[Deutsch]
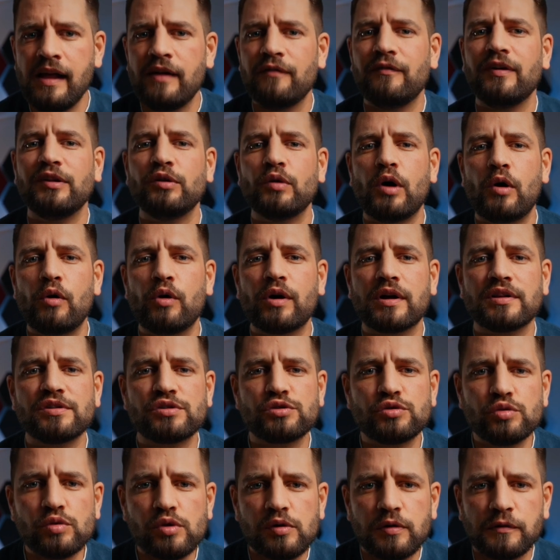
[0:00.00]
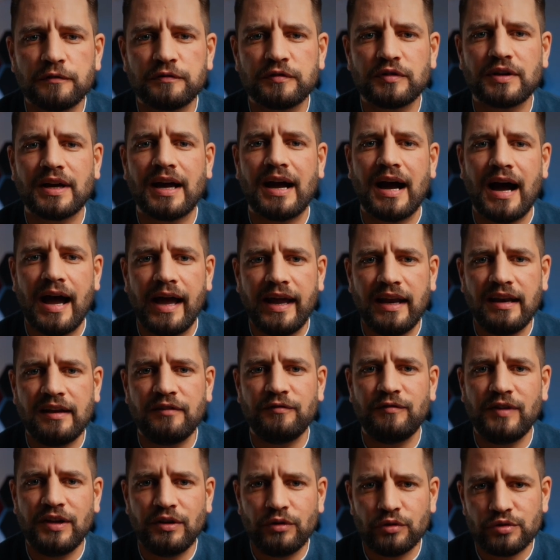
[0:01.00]
wenn du auch in Zukunft
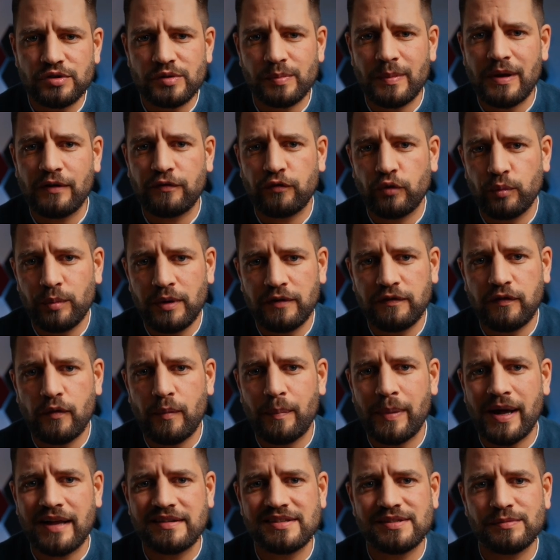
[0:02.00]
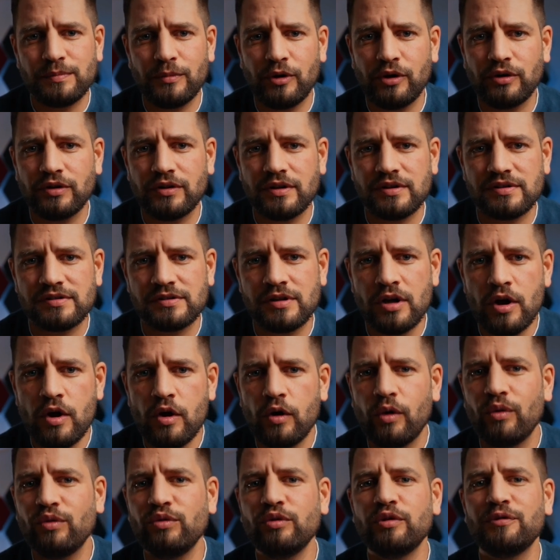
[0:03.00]
keine Videos mehr von mir verpassen möchtest.
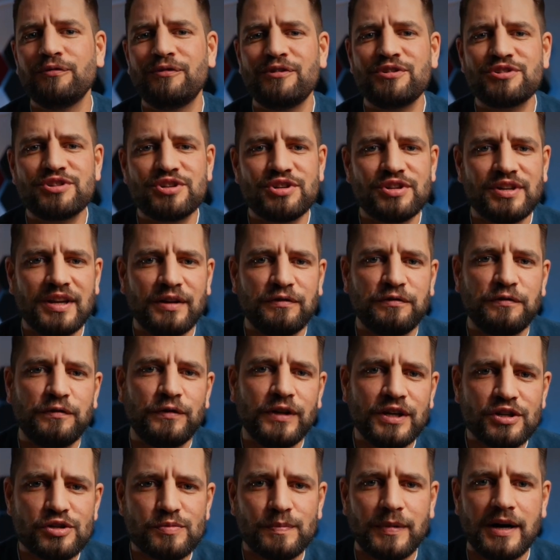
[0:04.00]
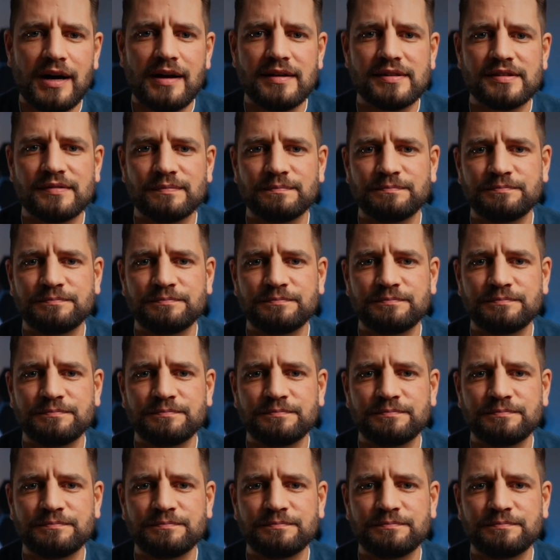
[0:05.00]
Und nun wünsche ich dir viel Spaß.